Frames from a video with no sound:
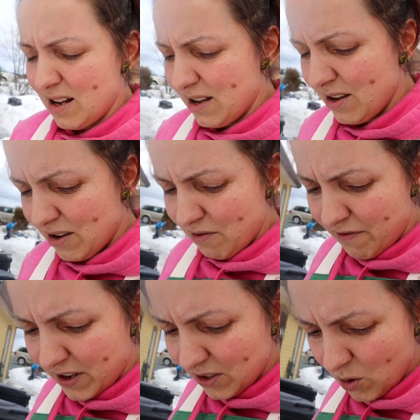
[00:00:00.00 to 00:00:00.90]
Euh, on va
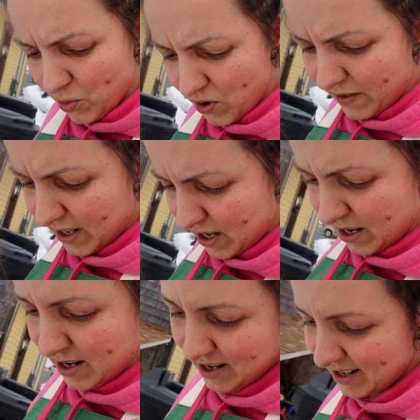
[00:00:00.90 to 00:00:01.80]
faire ce qu'on peut avec
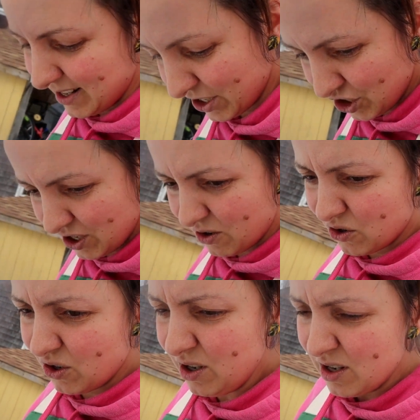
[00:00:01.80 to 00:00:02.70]
l'énergie qu'on
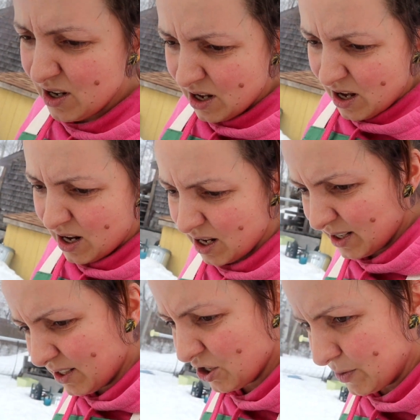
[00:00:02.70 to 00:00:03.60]
a. Mais
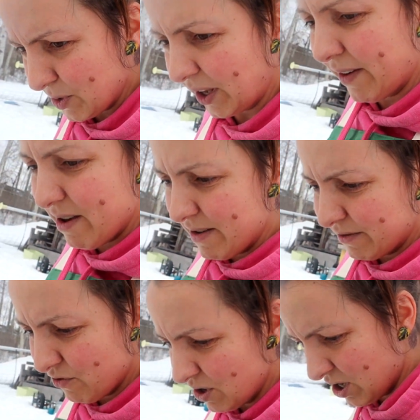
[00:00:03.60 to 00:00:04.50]
c'est ça, j'ai pas travaillé avec
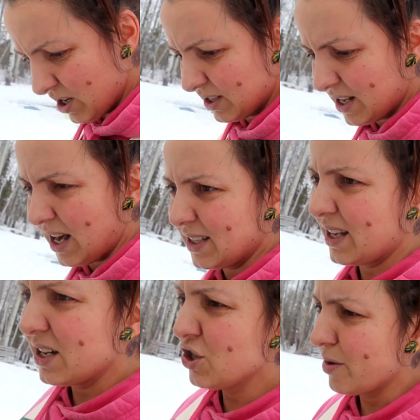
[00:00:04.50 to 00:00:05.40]
vous encore dans la
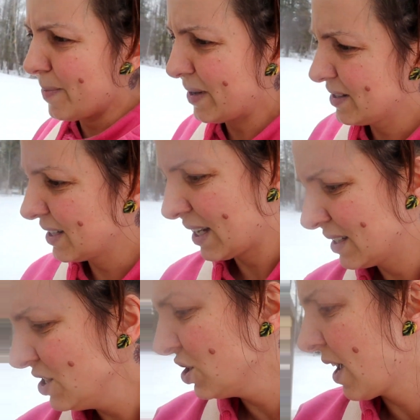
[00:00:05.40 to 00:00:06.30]
serre, je pense, cette
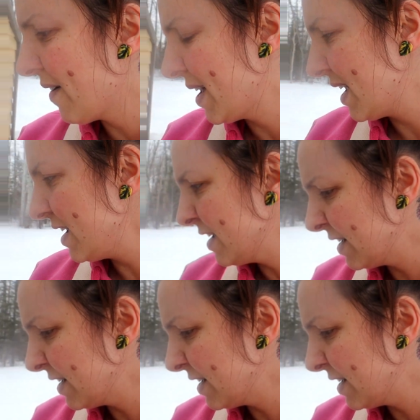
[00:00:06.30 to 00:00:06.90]
année. J'ai travaillé